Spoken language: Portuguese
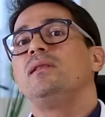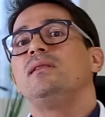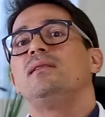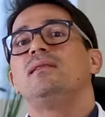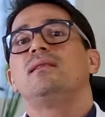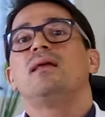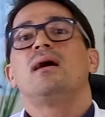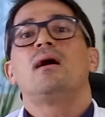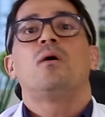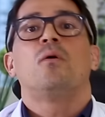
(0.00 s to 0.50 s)

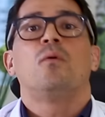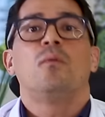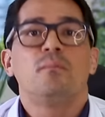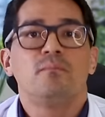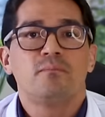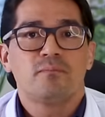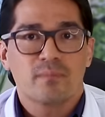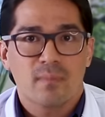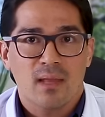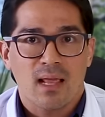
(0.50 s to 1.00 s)
então
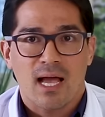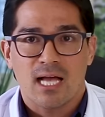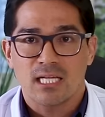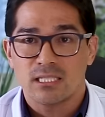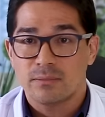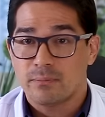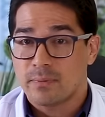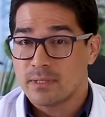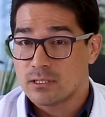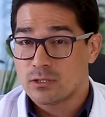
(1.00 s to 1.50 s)

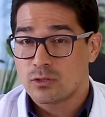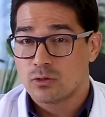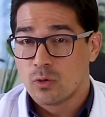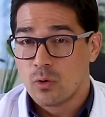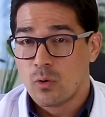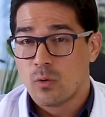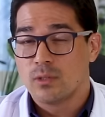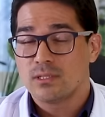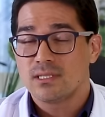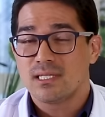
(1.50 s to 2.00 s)
as
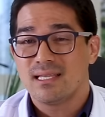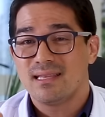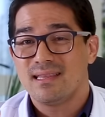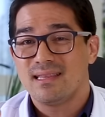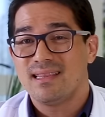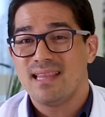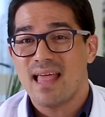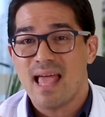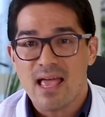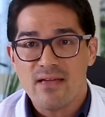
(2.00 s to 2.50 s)
pessoas que
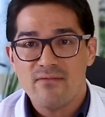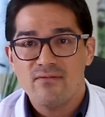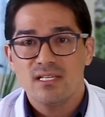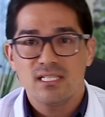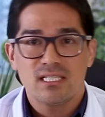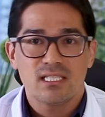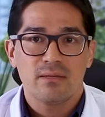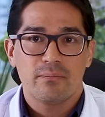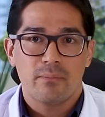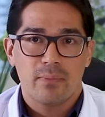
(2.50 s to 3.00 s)
devem
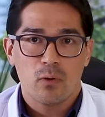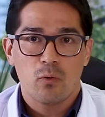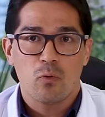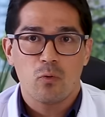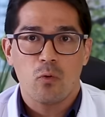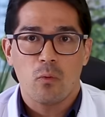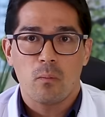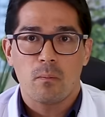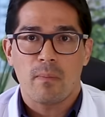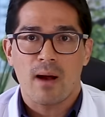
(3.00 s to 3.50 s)
se
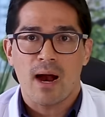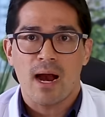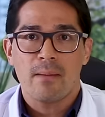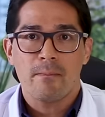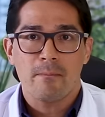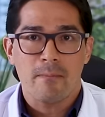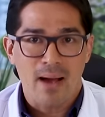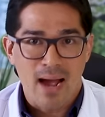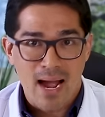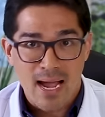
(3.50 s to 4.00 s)
preocupar
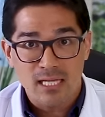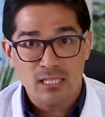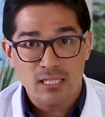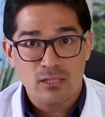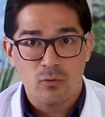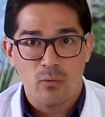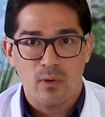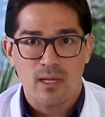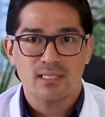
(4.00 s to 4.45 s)
mais com